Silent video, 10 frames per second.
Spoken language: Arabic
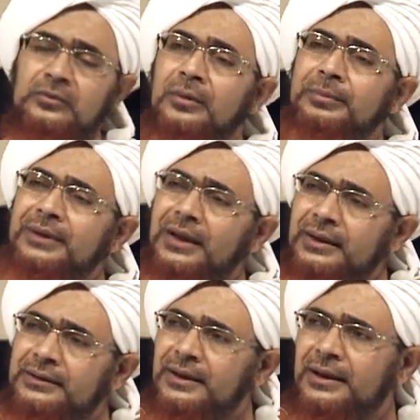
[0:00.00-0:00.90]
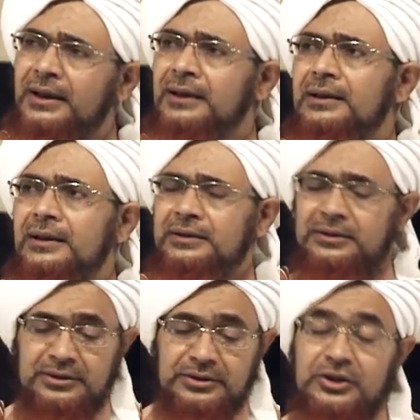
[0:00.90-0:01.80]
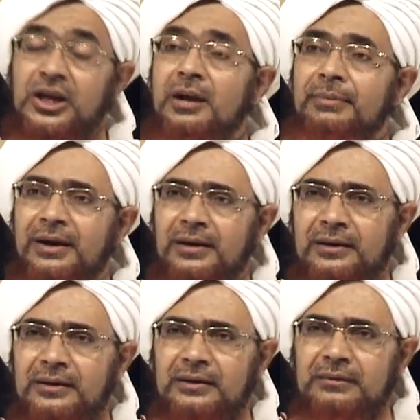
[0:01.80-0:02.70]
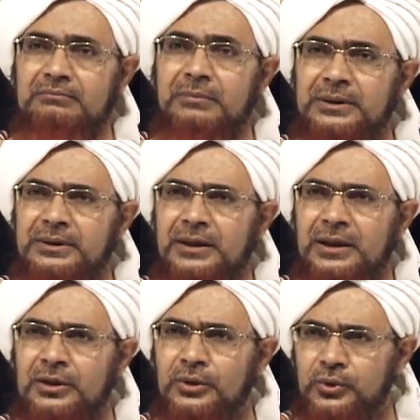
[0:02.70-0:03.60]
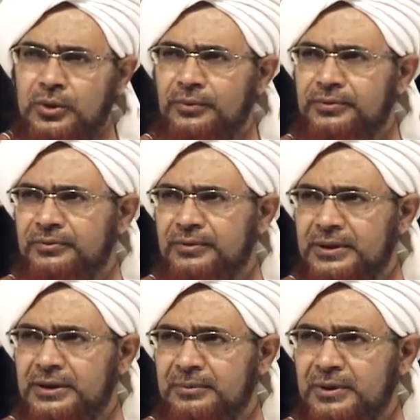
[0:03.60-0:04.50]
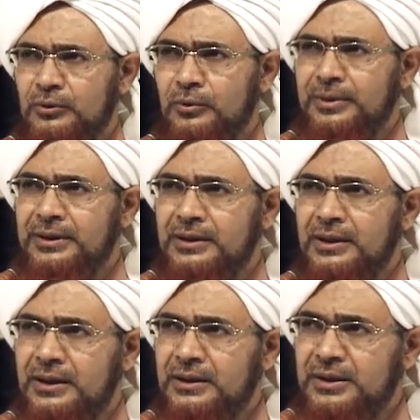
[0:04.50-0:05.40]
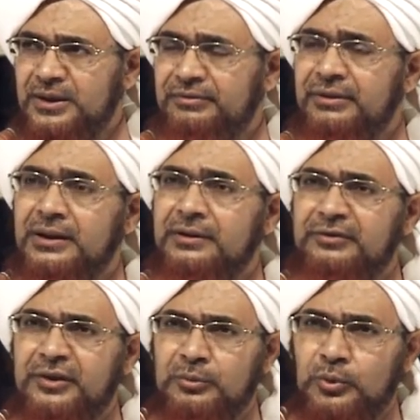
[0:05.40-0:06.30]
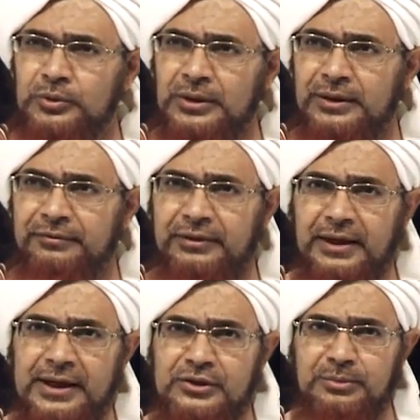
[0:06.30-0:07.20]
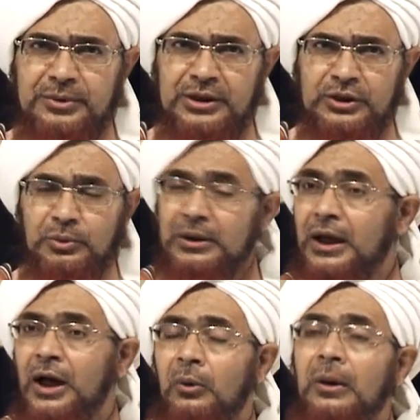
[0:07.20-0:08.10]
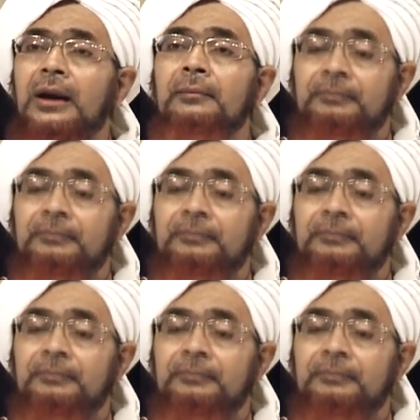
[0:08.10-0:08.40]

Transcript: طبيعة الحال التي تتشابه بين أهل الضعف في الإيمان وبين أهل النفاق في مختلف الأزمنة والأحوال